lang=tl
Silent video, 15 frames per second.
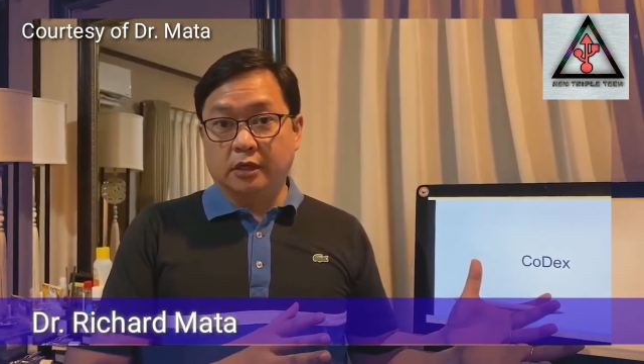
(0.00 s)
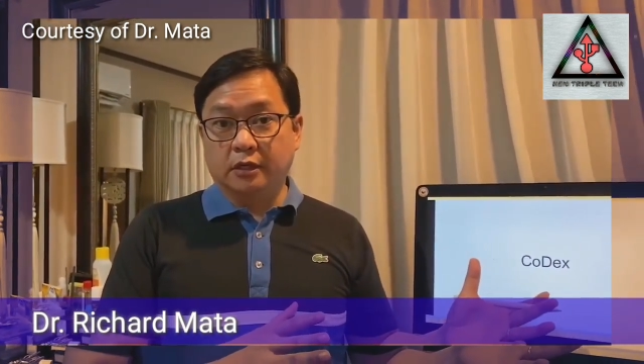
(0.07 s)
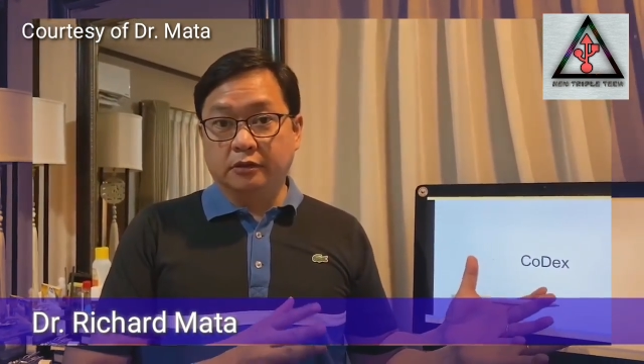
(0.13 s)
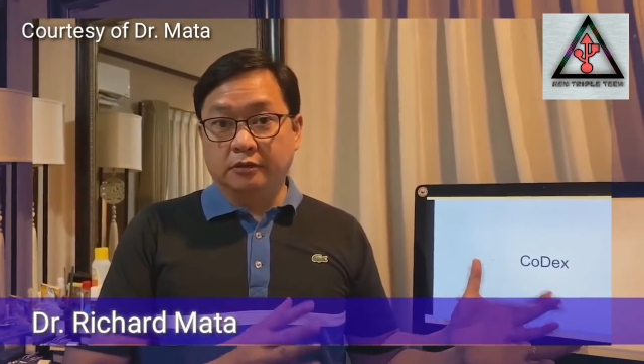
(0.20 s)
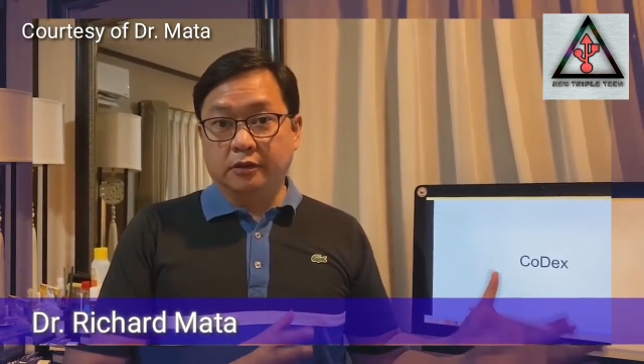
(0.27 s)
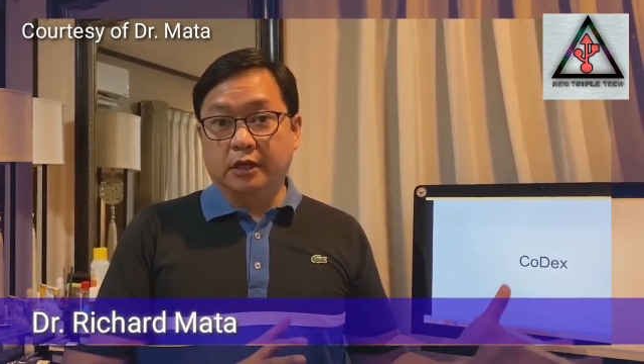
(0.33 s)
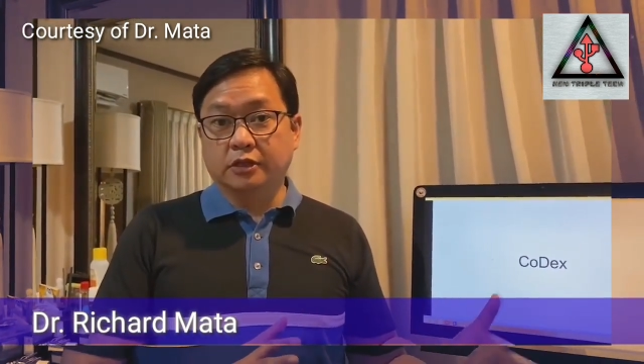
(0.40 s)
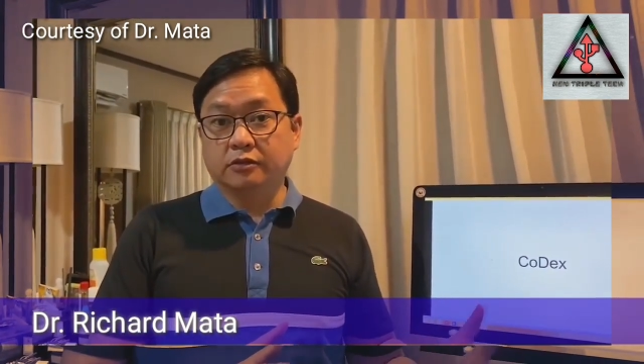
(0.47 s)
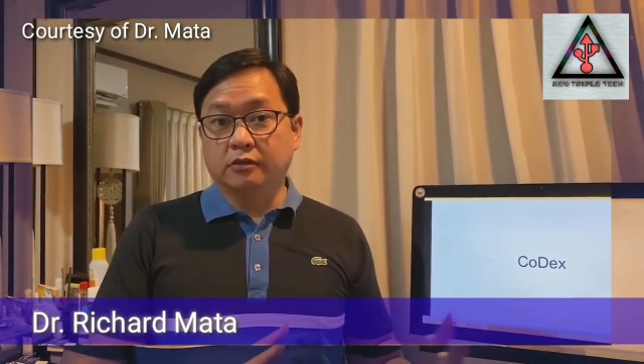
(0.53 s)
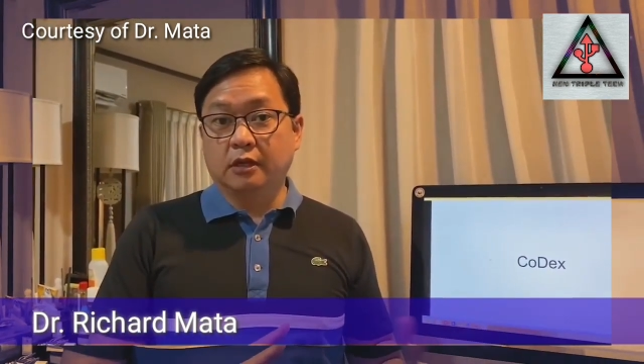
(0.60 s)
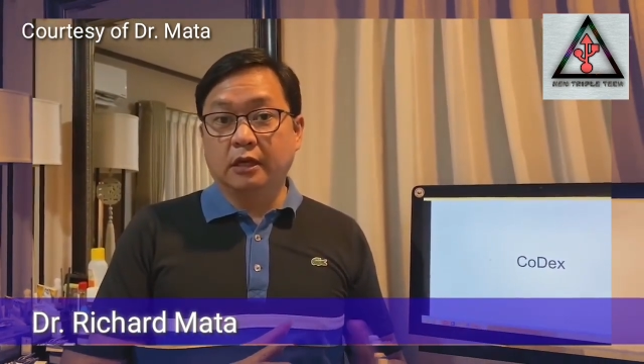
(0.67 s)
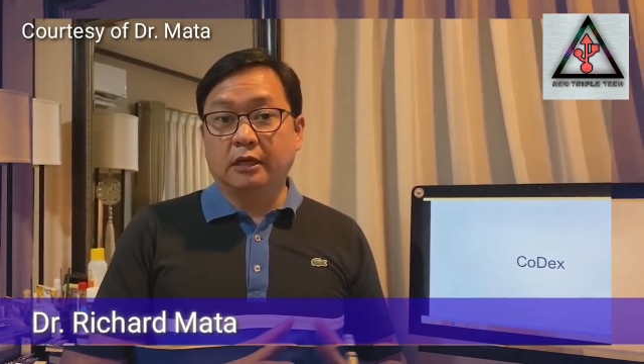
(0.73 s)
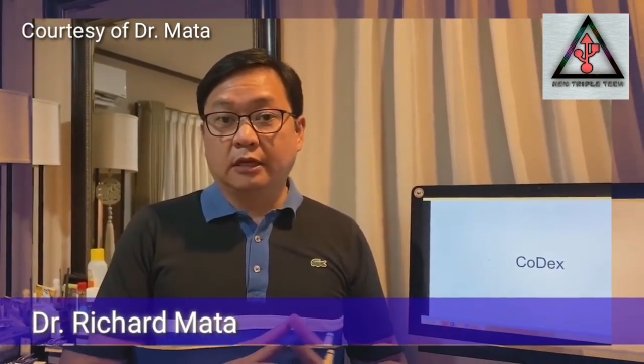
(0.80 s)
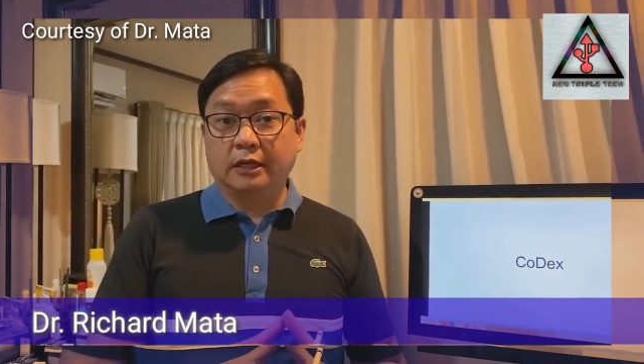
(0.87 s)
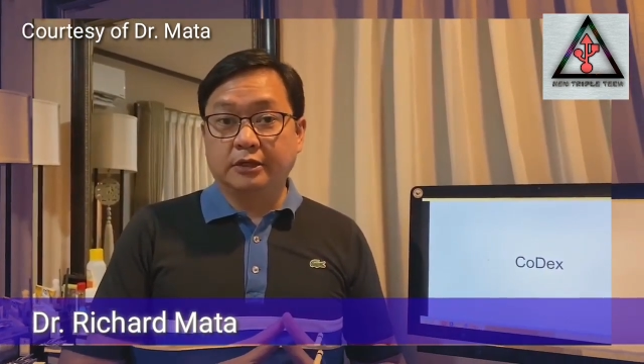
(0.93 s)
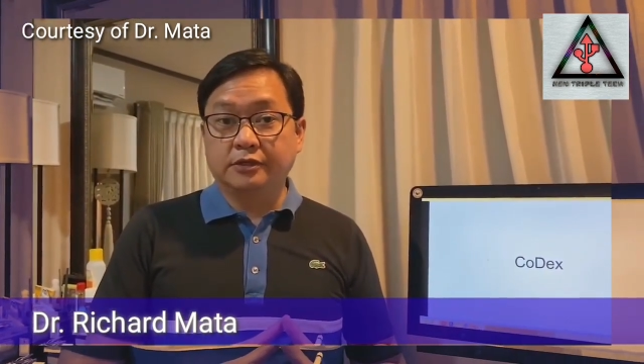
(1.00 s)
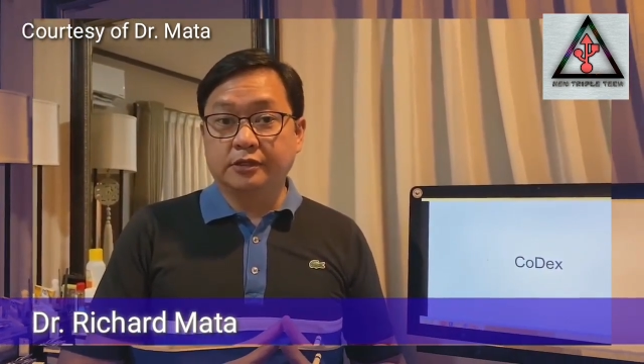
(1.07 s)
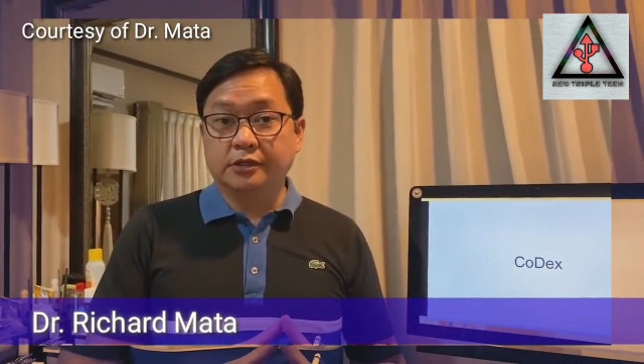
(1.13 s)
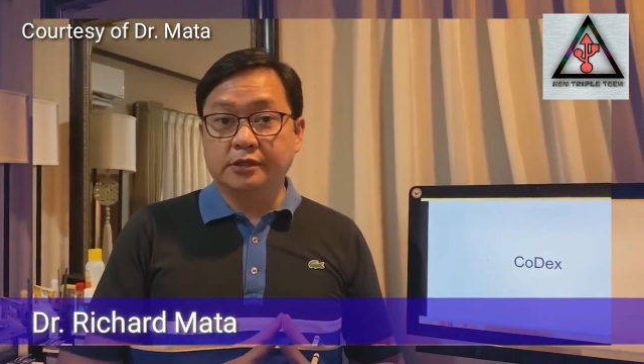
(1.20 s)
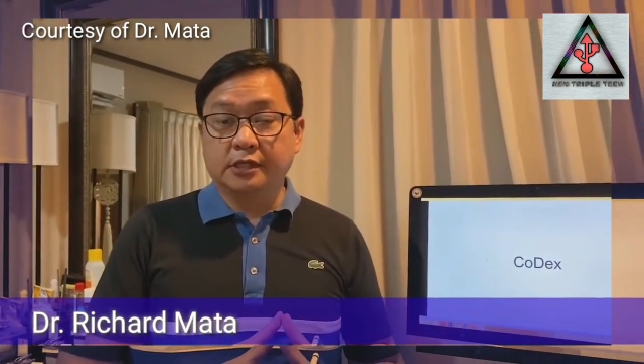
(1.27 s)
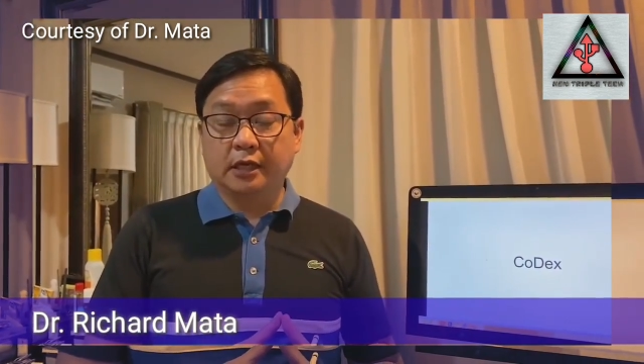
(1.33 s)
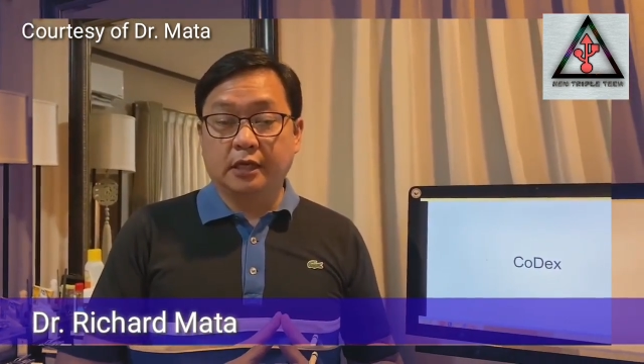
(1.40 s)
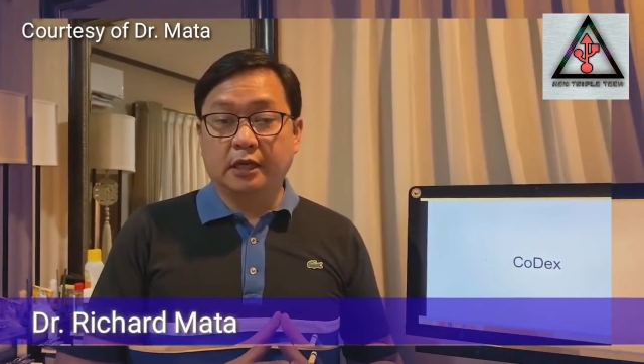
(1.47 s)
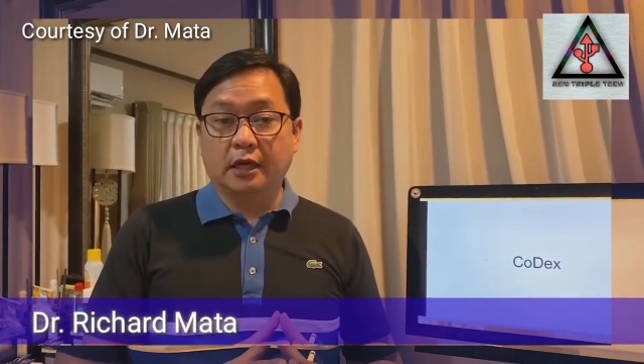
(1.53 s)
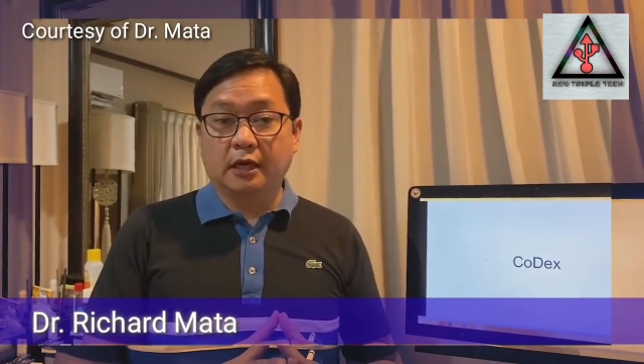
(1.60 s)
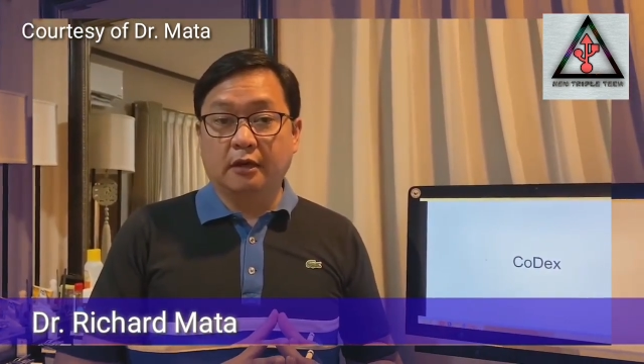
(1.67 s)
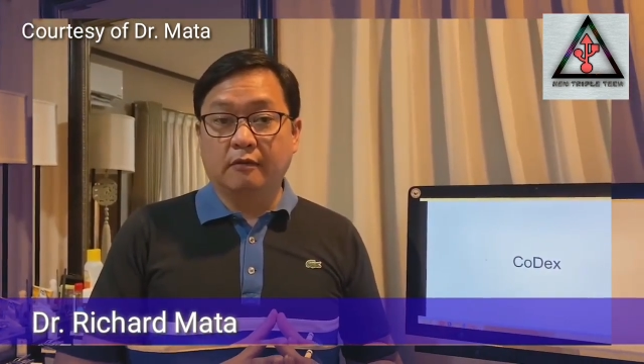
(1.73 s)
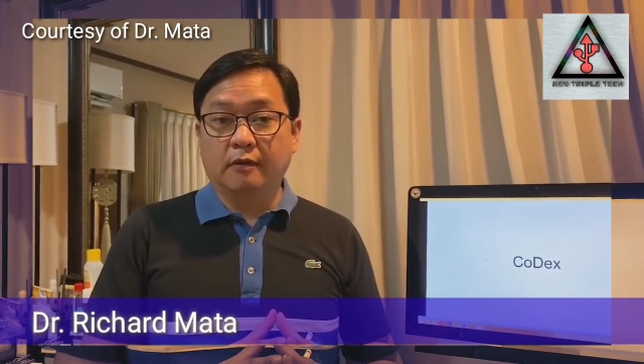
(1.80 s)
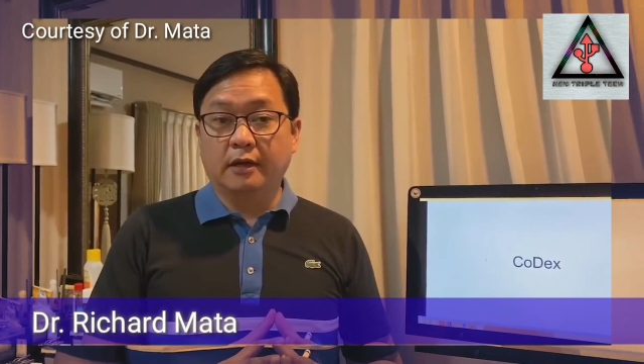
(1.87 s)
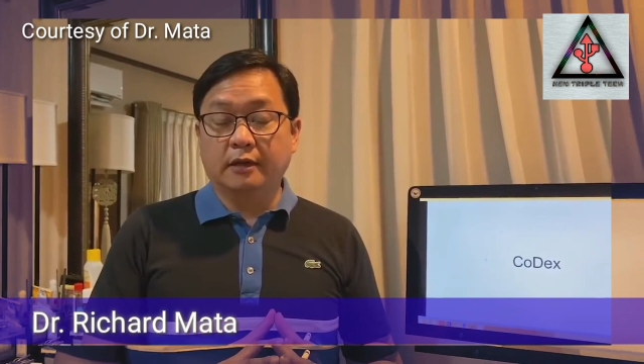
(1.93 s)
international research na
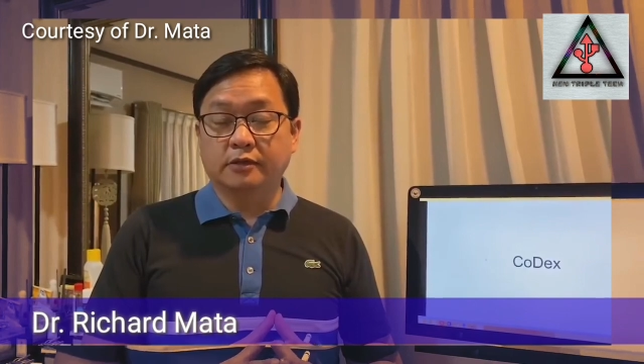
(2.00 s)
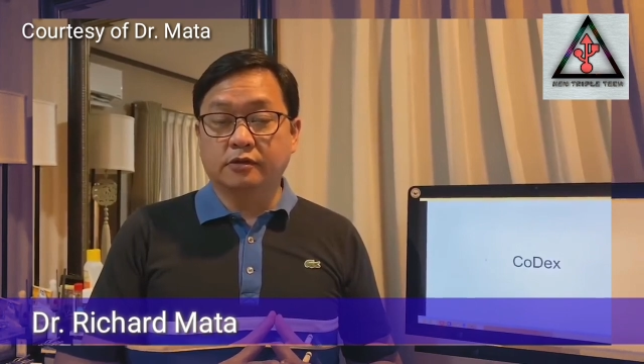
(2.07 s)
ginagawa.